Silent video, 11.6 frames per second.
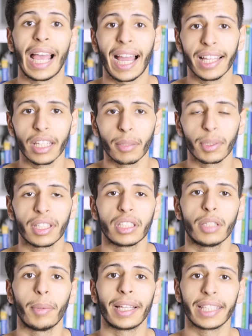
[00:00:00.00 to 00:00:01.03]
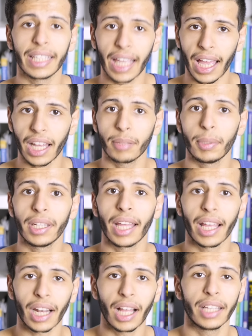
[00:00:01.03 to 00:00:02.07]
عدد من التسريبات قالت
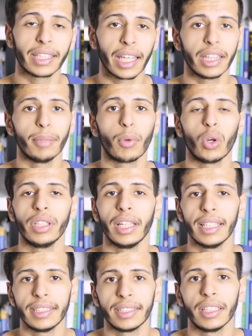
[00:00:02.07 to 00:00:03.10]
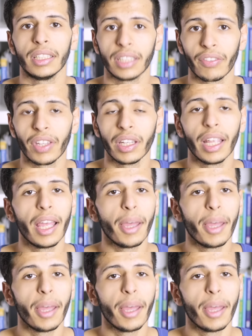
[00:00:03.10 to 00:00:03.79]
بأنها راح تقدم موعد الاس 7